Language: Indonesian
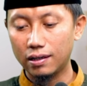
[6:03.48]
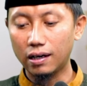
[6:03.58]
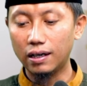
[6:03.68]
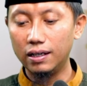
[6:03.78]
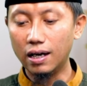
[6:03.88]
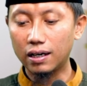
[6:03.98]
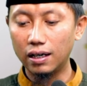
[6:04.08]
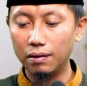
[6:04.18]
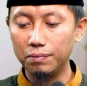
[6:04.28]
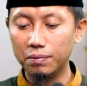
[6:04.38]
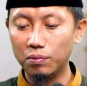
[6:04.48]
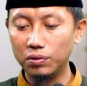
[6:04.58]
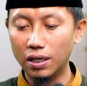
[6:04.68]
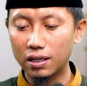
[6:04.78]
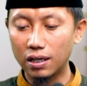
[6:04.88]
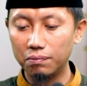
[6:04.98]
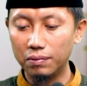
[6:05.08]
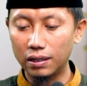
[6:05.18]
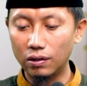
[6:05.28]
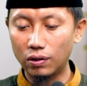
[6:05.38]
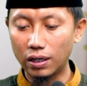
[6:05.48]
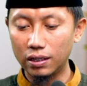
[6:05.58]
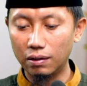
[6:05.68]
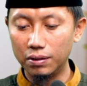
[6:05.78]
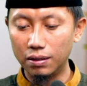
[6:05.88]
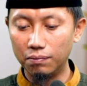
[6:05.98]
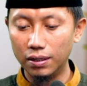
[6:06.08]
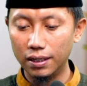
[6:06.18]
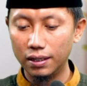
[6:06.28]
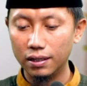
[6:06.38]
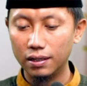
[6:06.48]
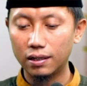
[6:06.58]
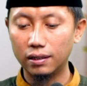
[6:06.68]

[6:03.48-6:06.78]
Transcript: karena ini akan lebih memudahkan bagi orang yang menyembelih